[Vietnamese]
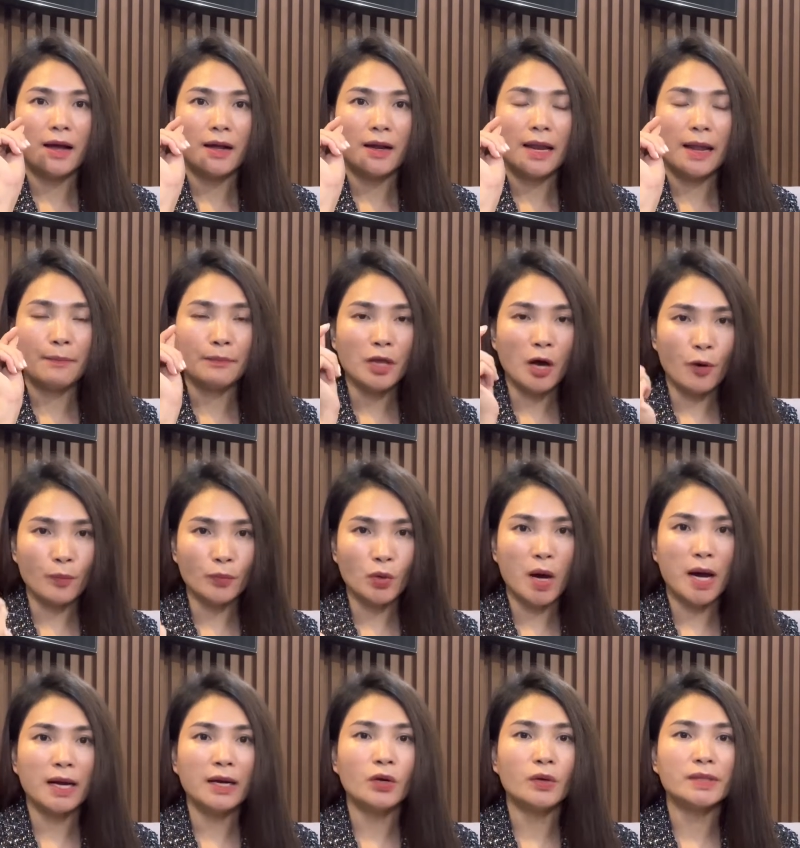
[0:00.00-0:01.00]
làm thông
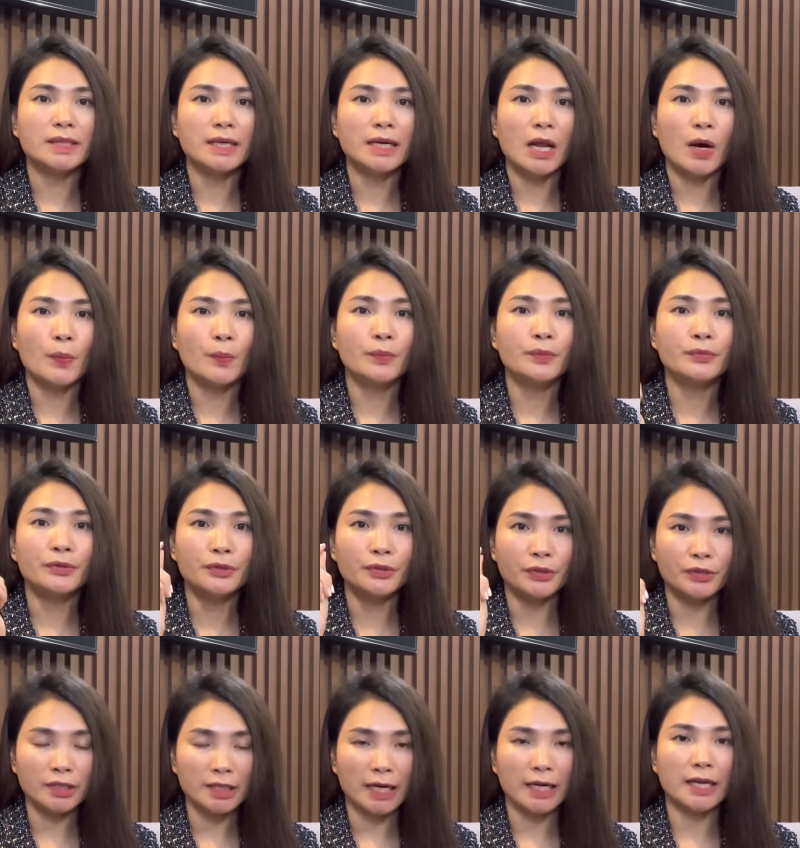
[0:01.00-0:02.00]
thoáng lỗ chân lông,
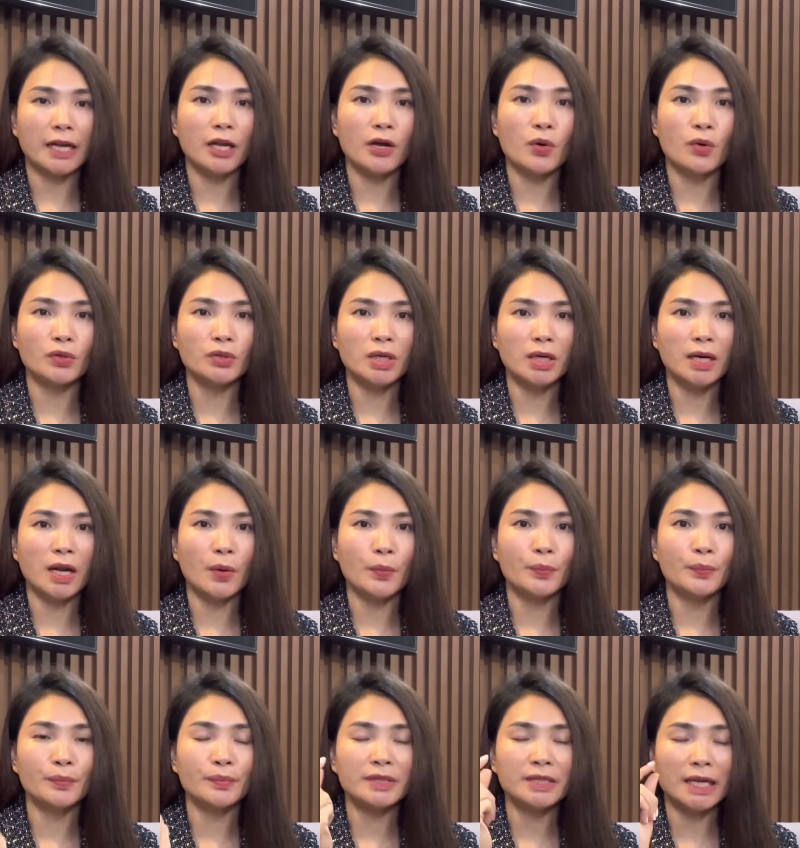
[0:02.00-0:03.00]
rửa sạch cái cổ chân lông,
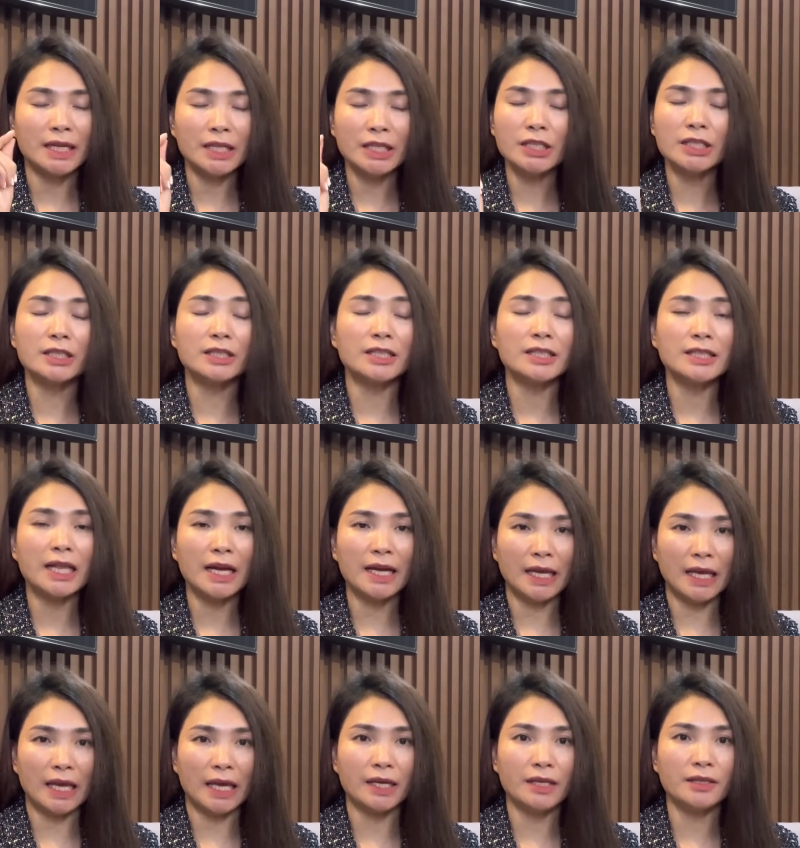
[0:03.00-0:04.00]
tránh những cái tắc
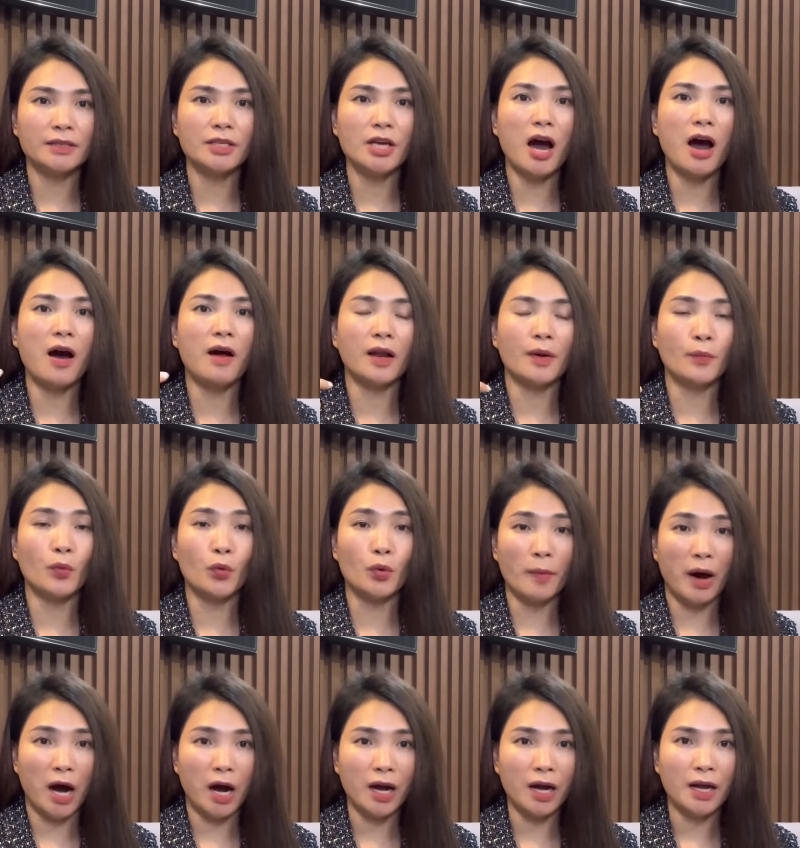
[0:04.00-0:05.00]
nghẽn do là bụi
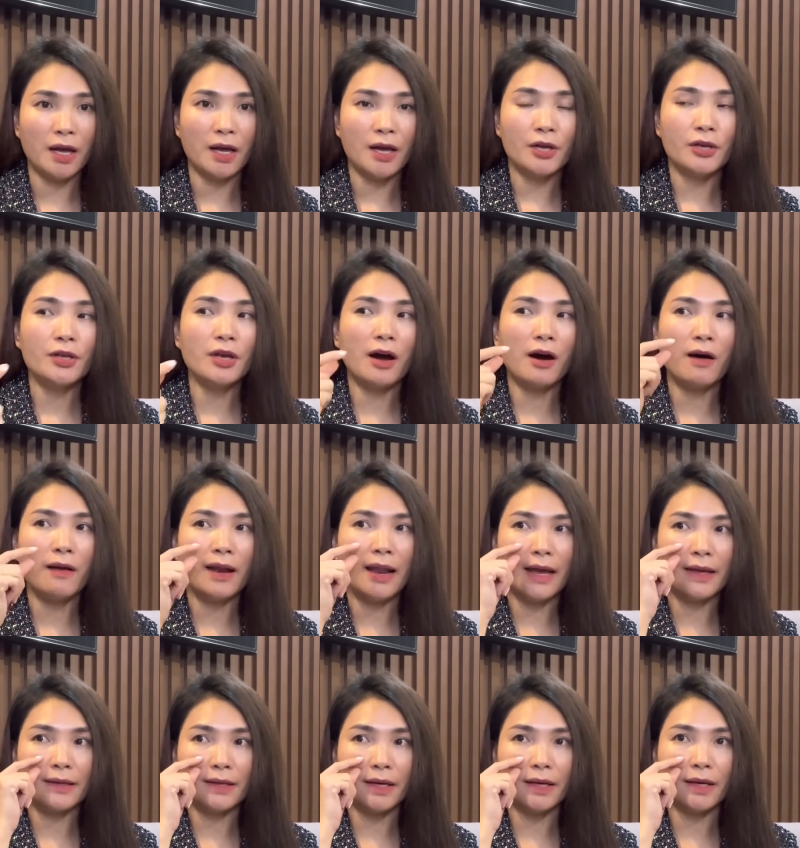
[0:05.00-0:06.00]
bẩn, do là
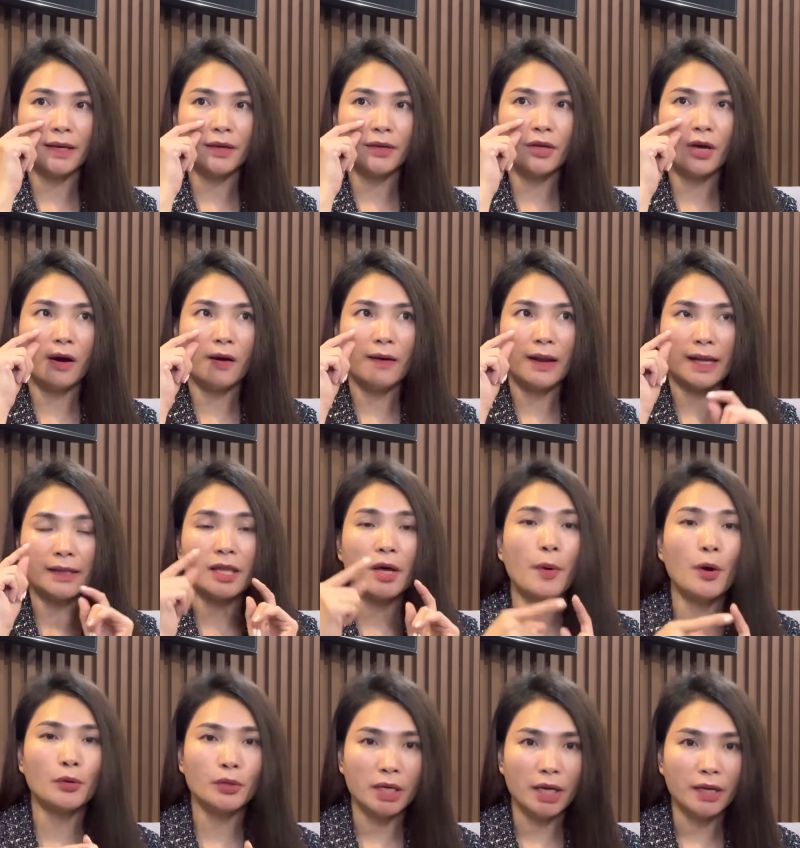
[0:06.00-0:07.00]
gì? Do là tế
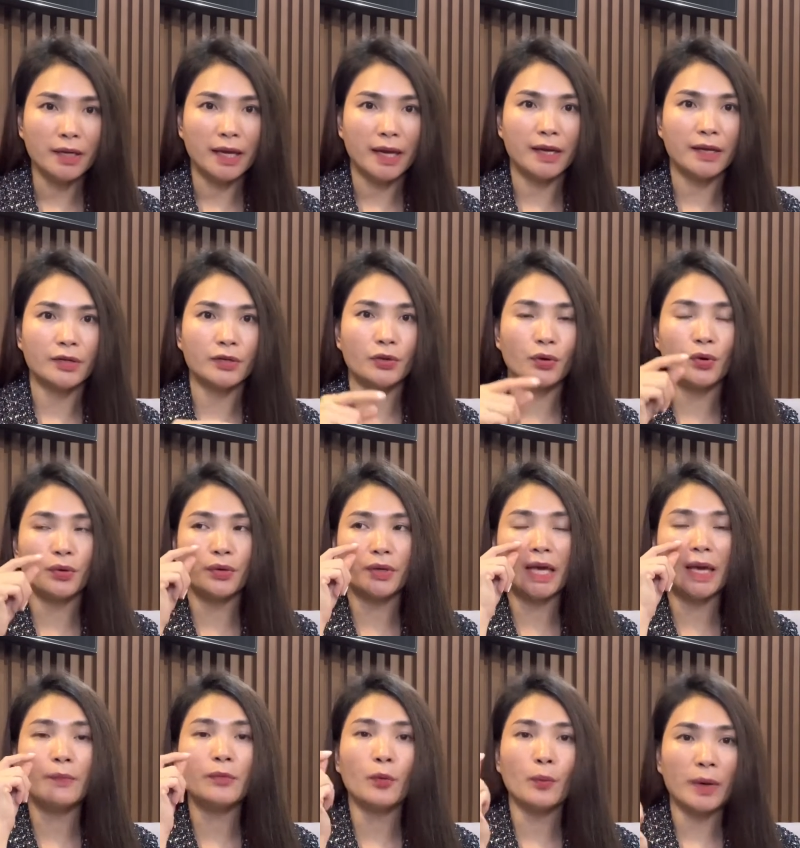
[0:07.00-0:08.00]
bào chết nè, rồi
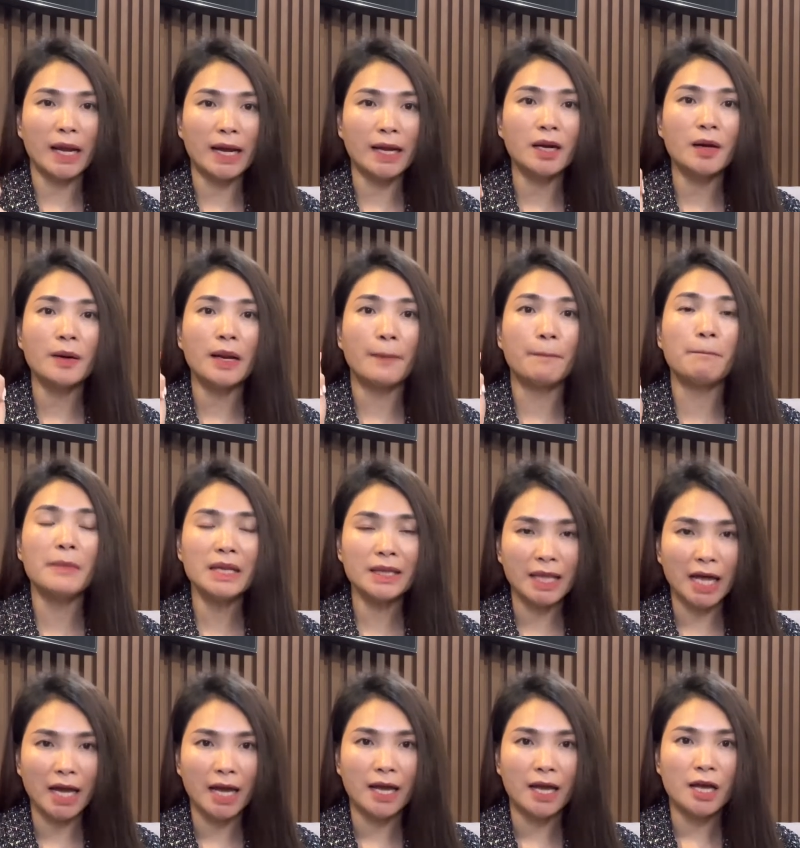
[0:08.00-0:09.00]
kem chống nắng nó làm bít
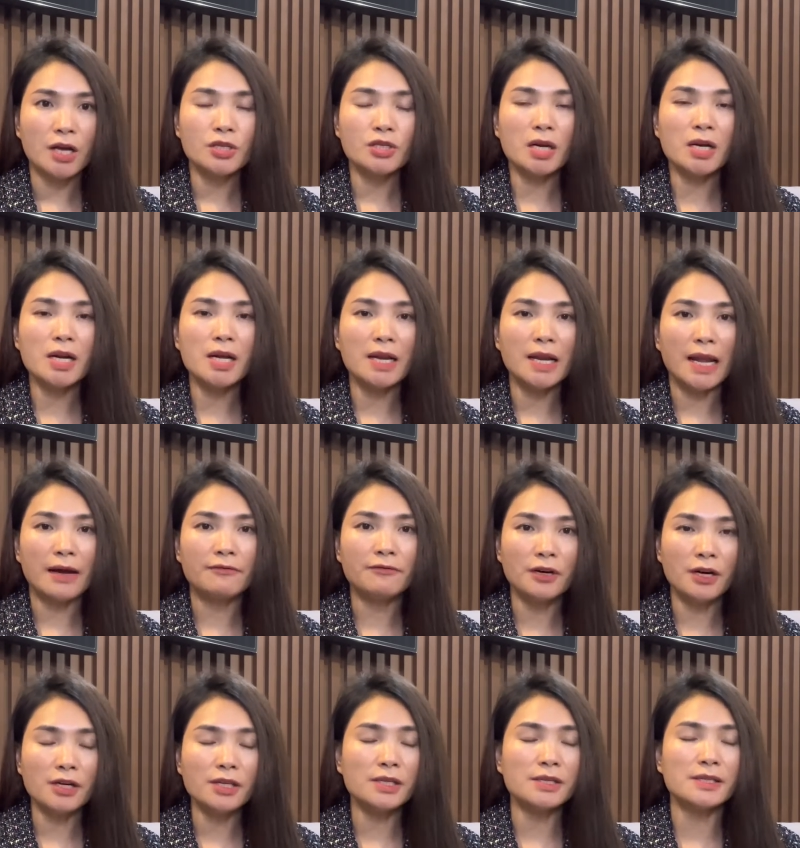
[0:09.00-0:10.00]
tắc. Cho nên là
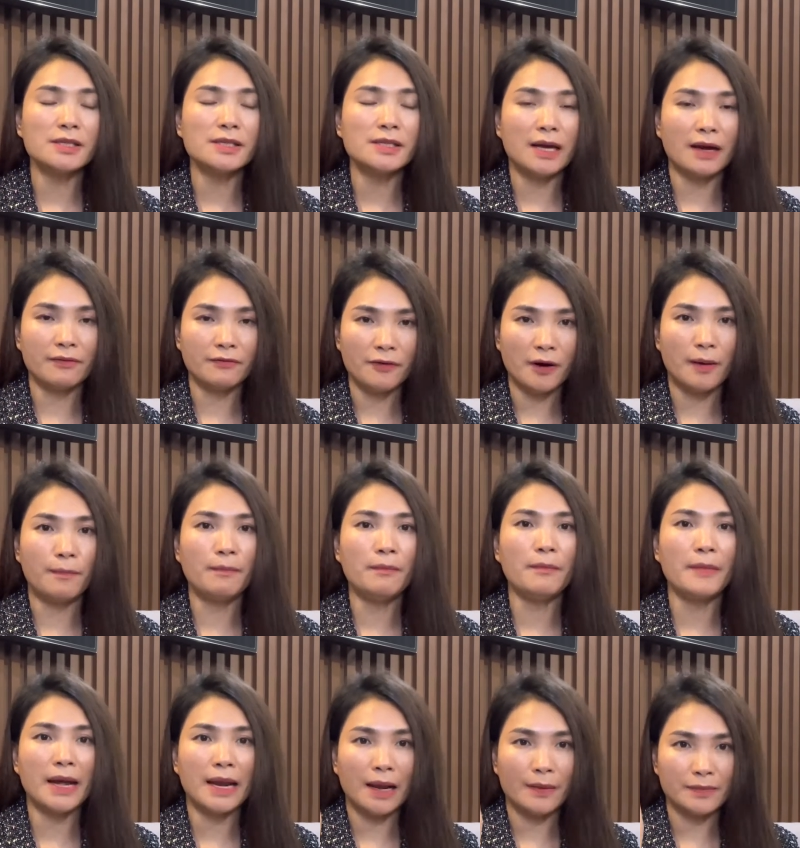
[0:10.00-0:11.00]
với những sản phẩm
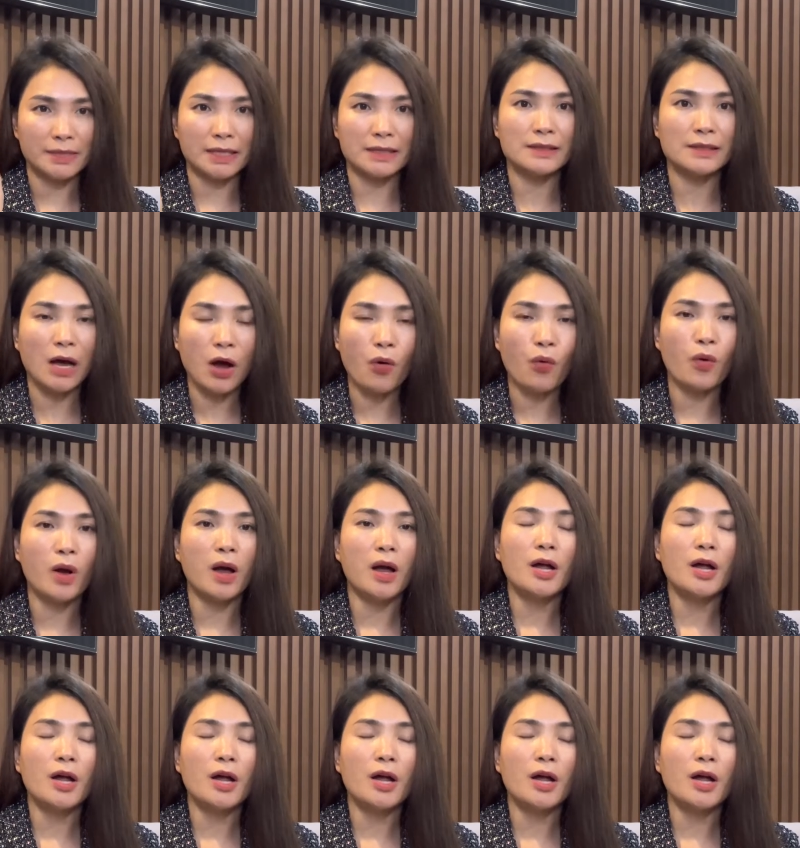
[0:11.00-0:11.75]
mà làm sạch sâu